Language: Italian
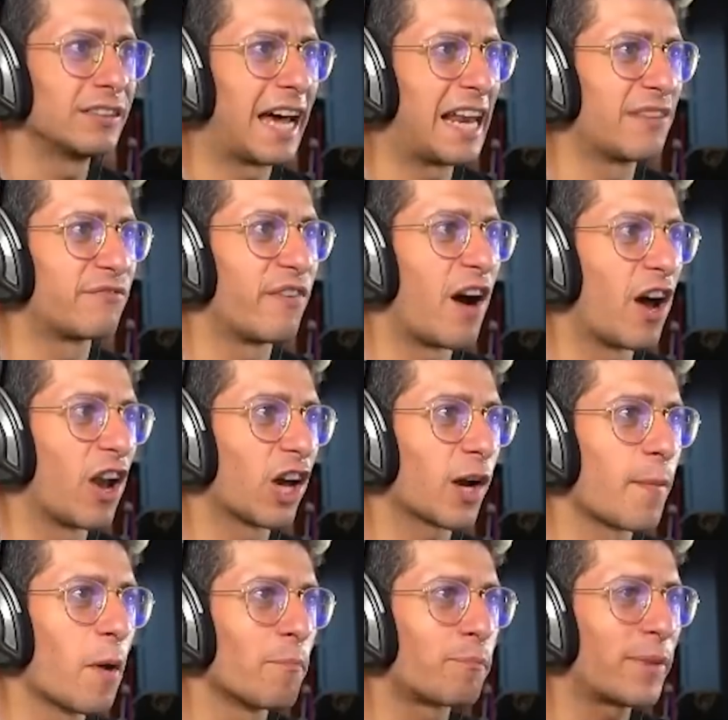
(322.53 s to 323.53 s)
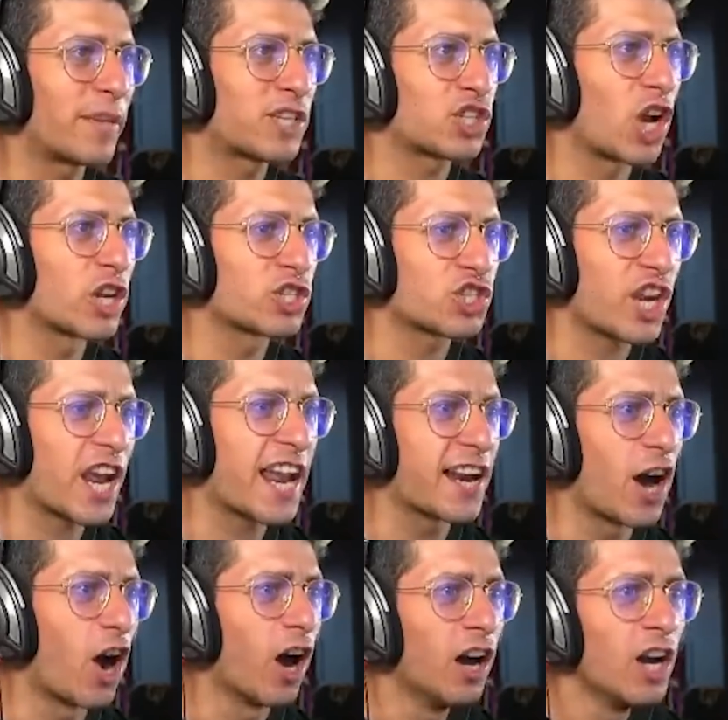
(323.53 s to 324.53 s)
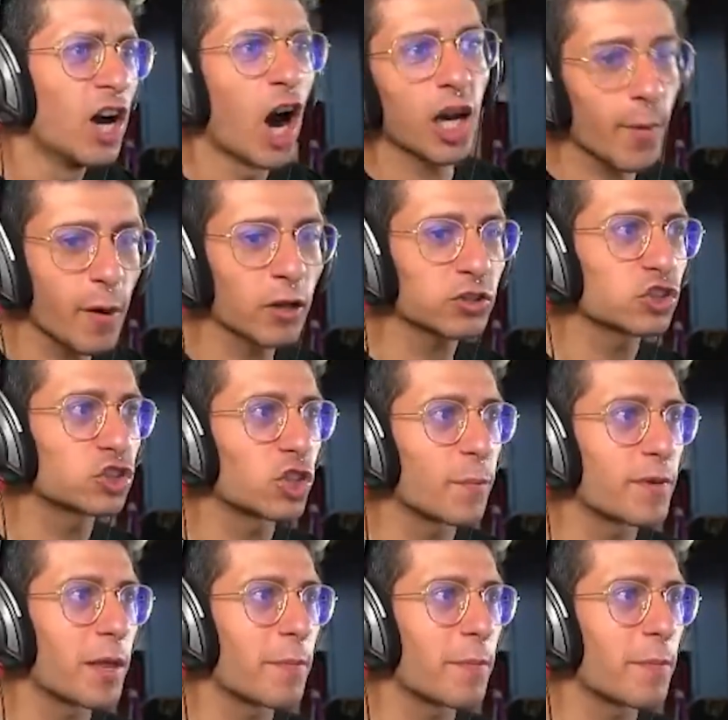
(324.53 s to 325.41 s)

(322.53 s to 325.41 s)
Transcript: al volo come un piccioncino! O come uno stupido